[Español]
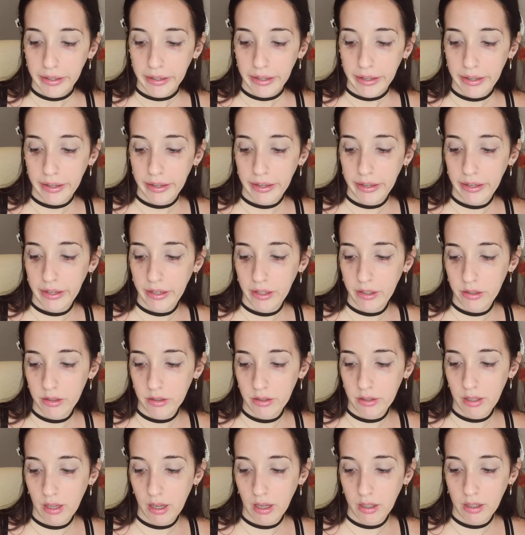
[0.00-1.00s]
Eh, no
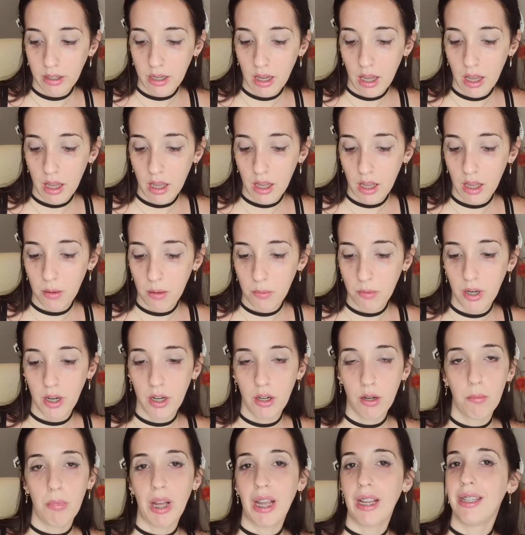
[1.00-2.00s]
sé qué,
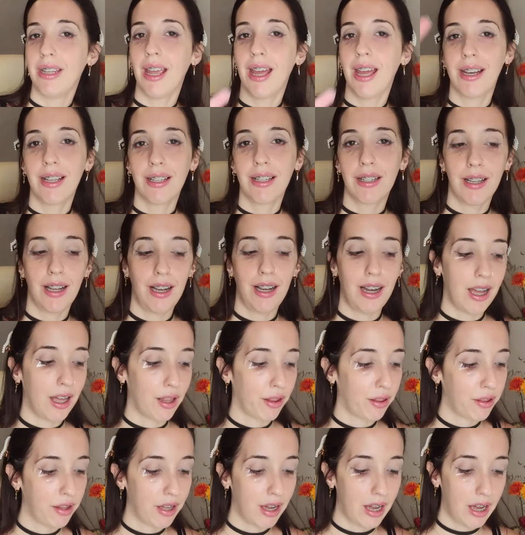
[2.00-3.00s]
bueno, mañana se
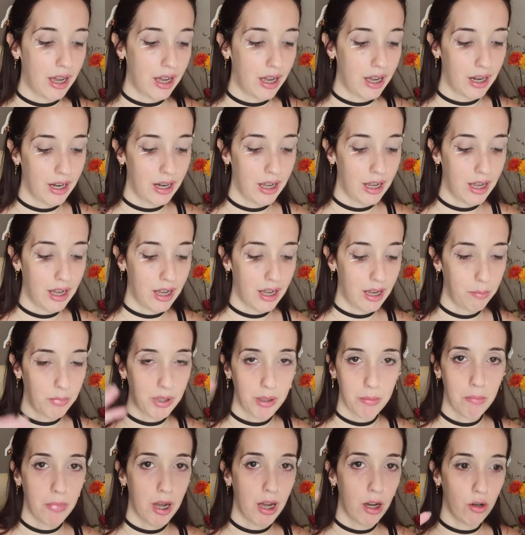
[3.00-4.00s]
lanza a la
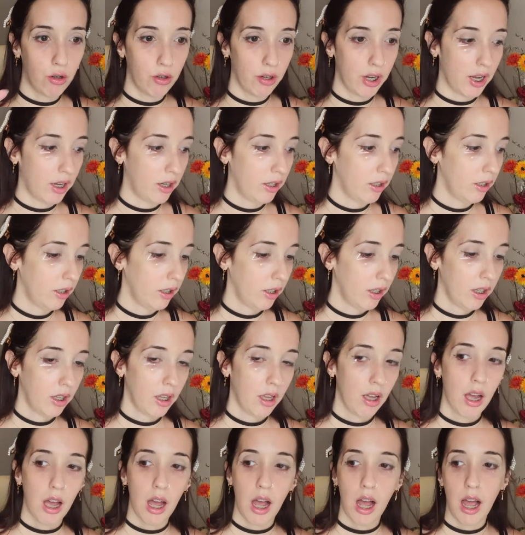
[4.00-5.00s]
misma hora.
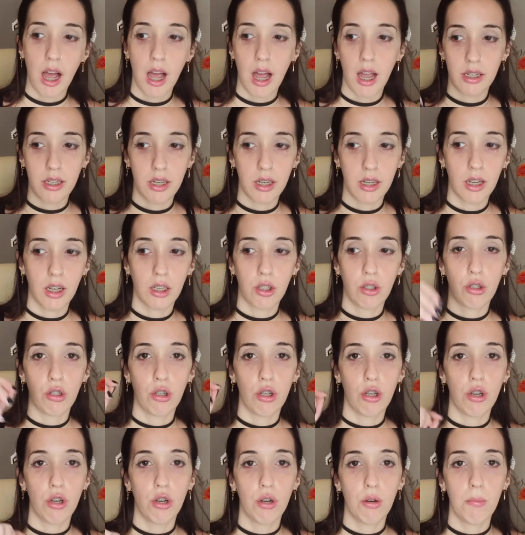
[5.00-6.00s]
Allí que
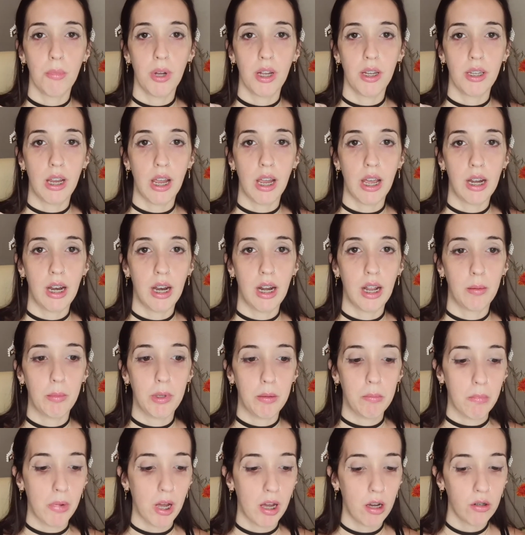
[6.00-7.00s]
estoy yo, mañana a la
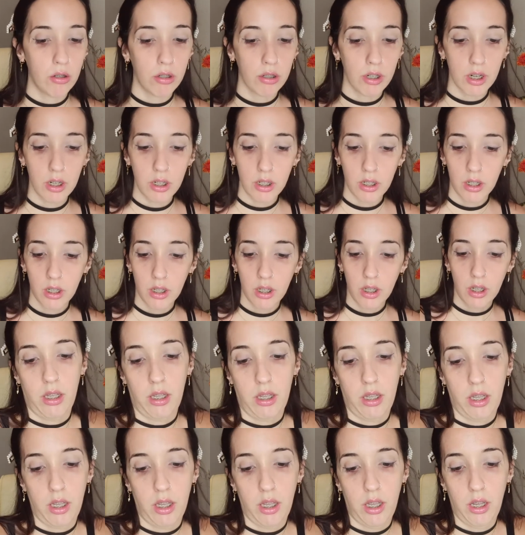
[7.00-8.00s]
misma hora.
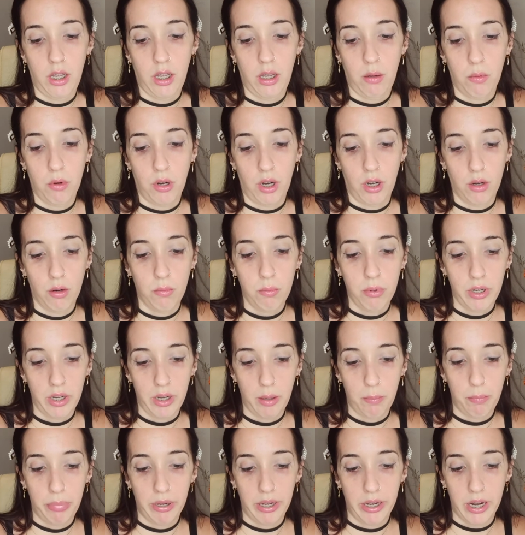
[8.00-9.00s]
Y bueno,
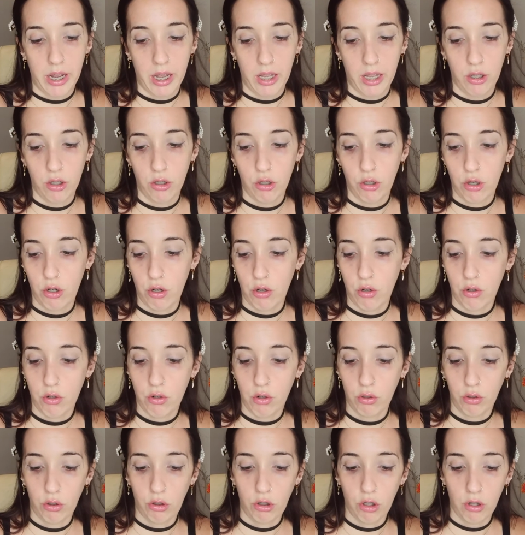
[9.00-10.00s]
pues esperando yo
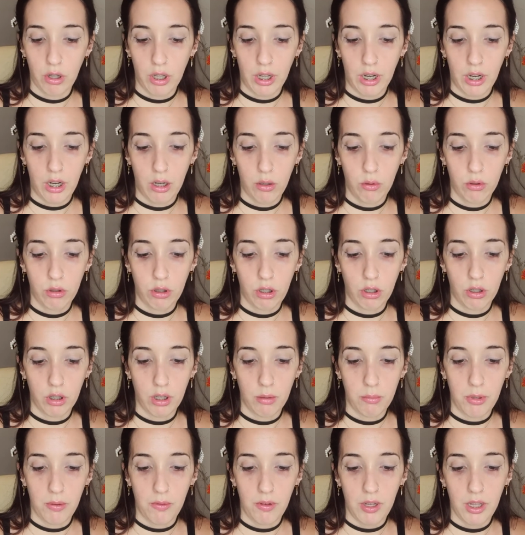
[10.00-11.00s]
con toda la ilusión
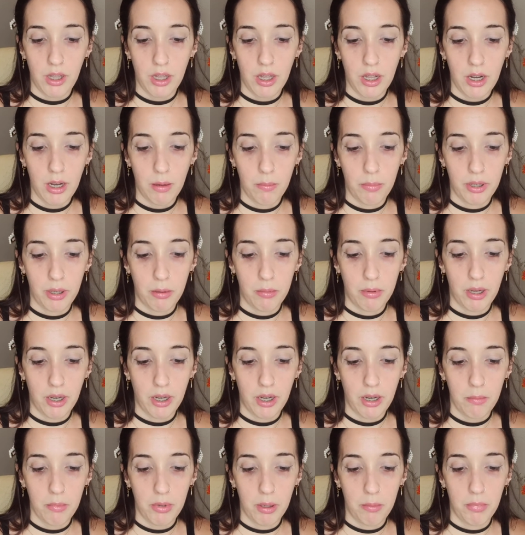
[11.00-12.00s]
de mi vida, la
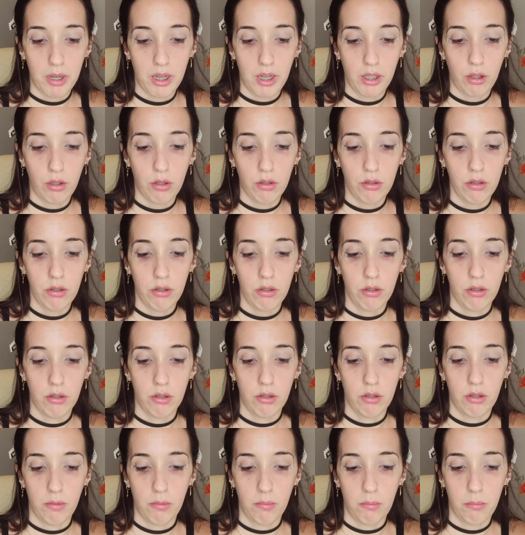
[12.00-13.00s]
primera me meto,
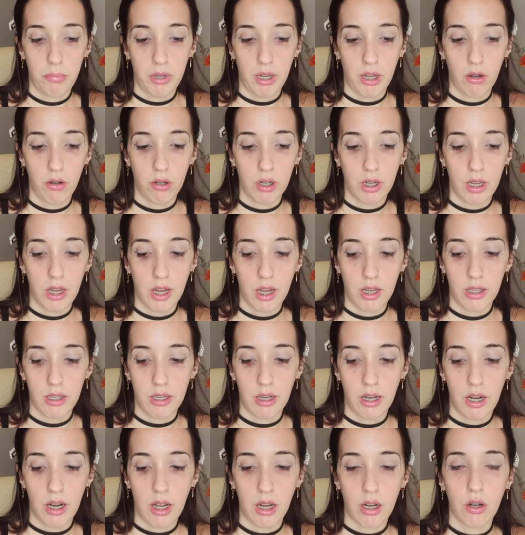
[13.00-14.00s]
veo que ya
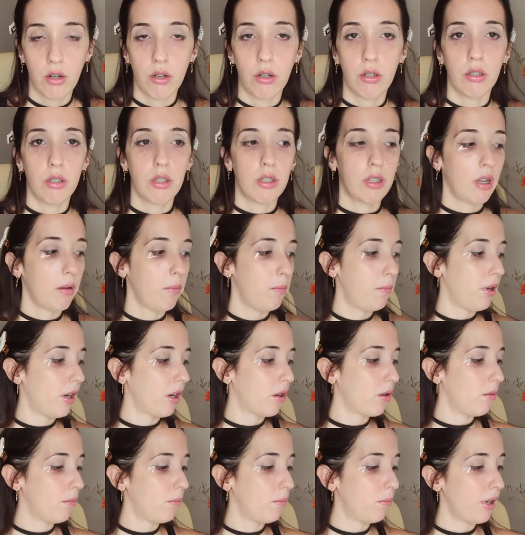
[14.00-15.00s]
están las cosas
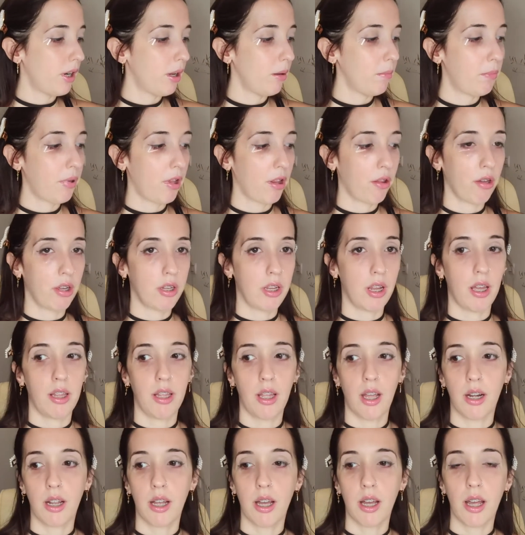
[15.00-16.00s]
para comprar, empiezo a
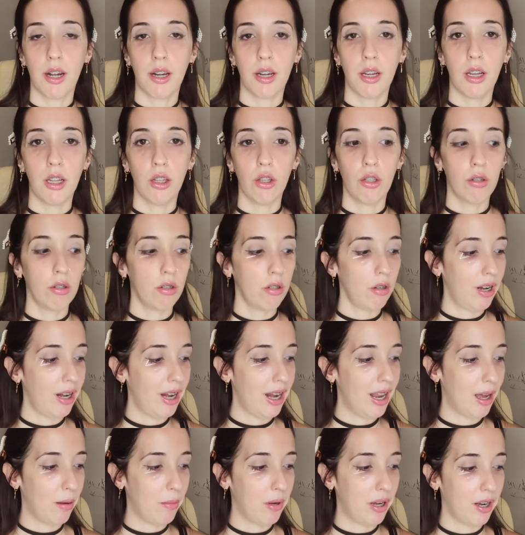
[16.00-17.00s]
añadir al carrito,
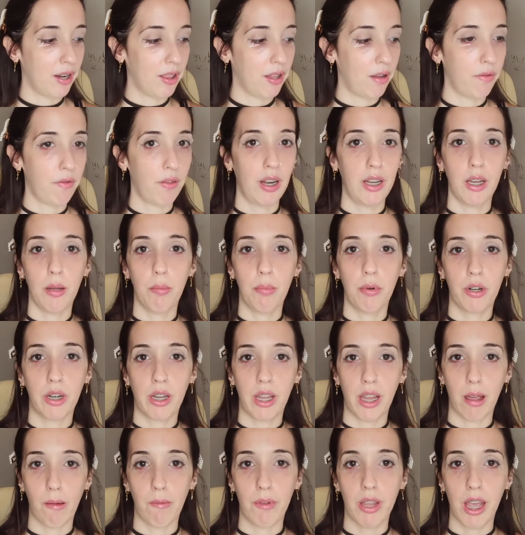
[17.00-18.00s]
la más de feliz
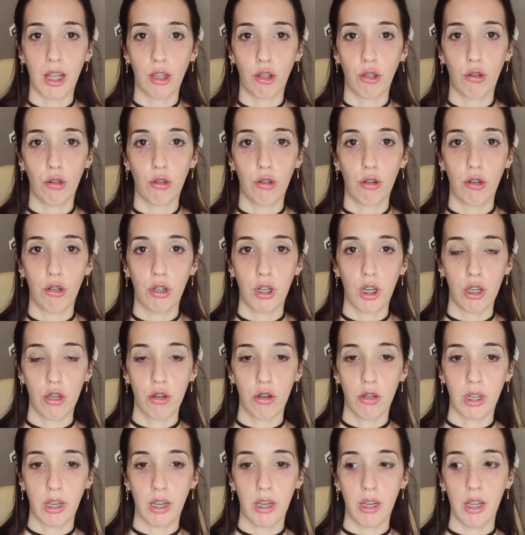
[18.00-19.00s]
porque había todo lo que
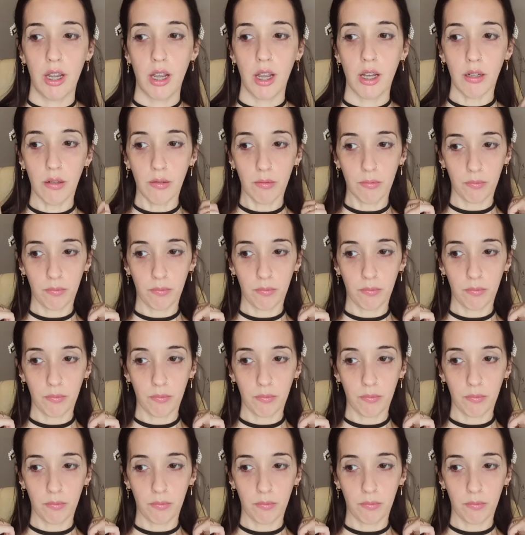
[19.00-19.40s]
yo quería.